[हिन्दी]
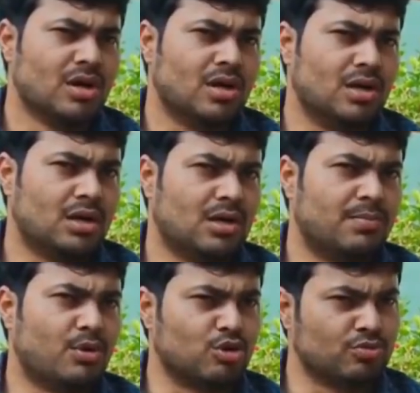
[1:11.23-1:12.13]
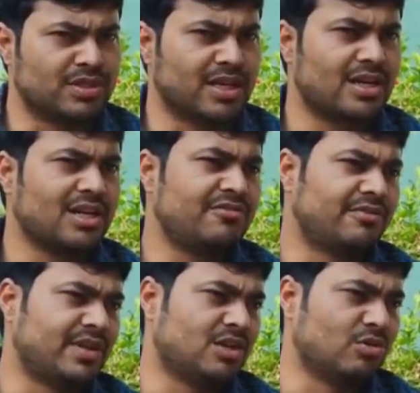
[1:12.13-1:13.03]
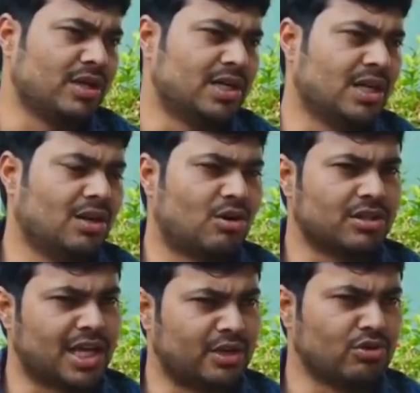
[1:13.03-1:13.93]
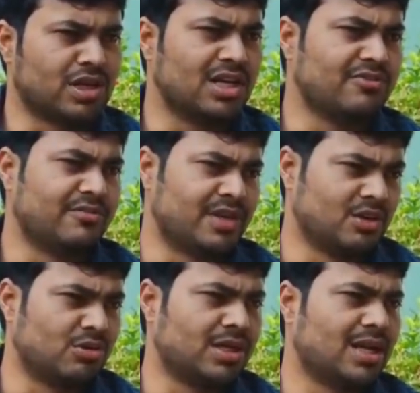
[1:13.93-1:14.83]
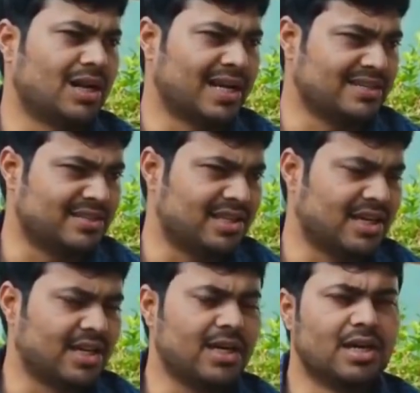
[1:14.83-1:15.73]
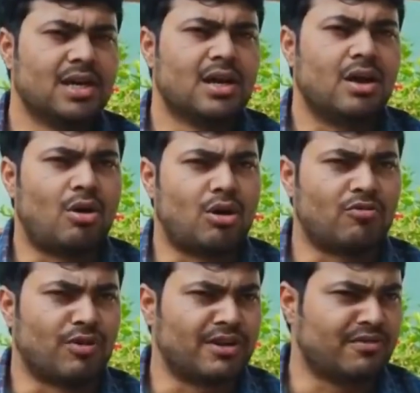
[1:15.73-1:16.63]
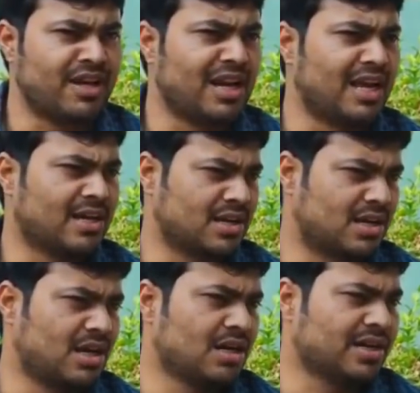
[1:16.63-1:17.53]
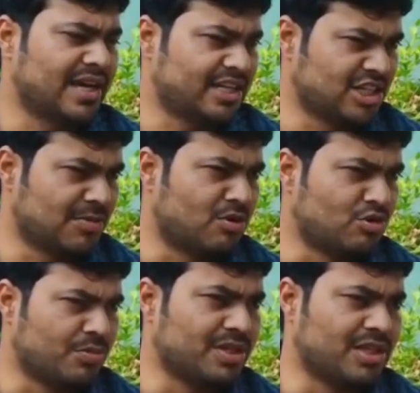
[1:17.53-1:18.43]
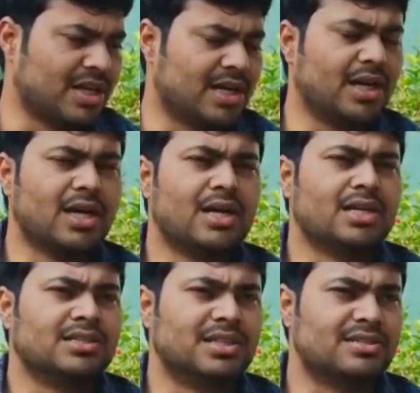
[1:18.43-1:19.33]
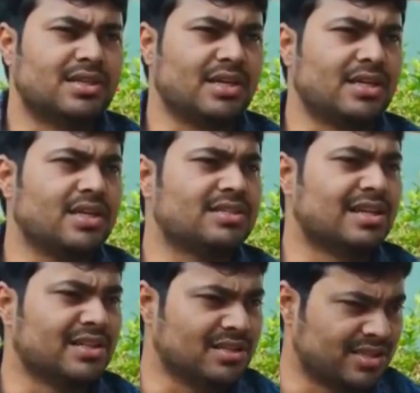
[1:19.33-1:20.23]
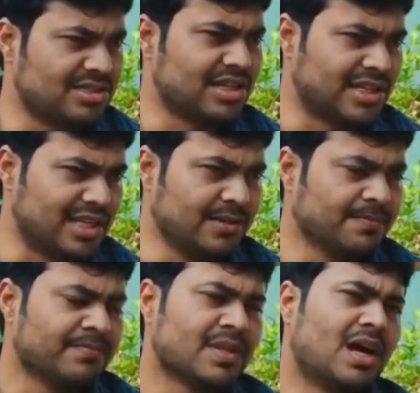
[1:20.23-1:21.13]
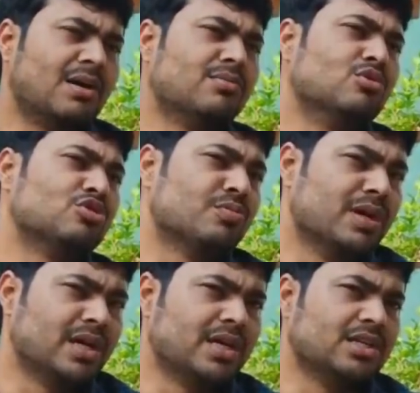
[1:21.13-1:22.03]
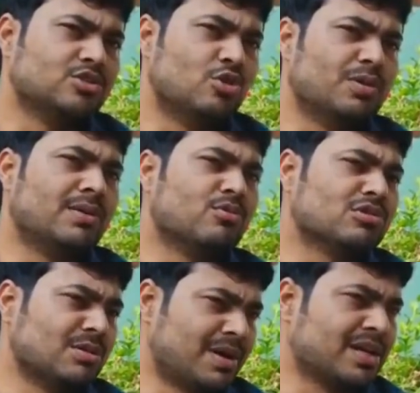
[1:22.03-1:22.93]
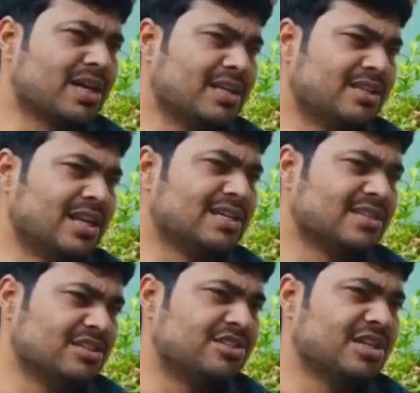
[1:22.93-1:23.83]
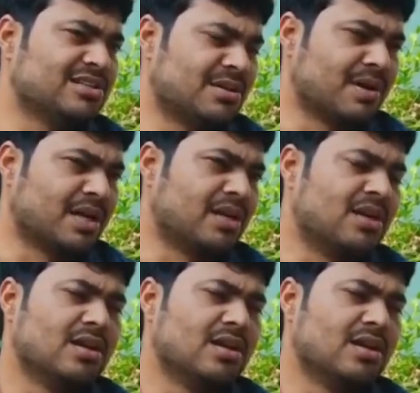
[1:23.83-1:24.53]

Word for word: बोरदुमसा के लिए फिफ्टी क्विंटल और दायून के लिए फिफ्टी क्विंटल राइस दिया है और वन वन लैख का कैश अमाउंट भी दिया है जिससे कि जल्दी से जल्दी हम उसमें जो भी हमको सामान ख़रीदना है एसेंशियल सामान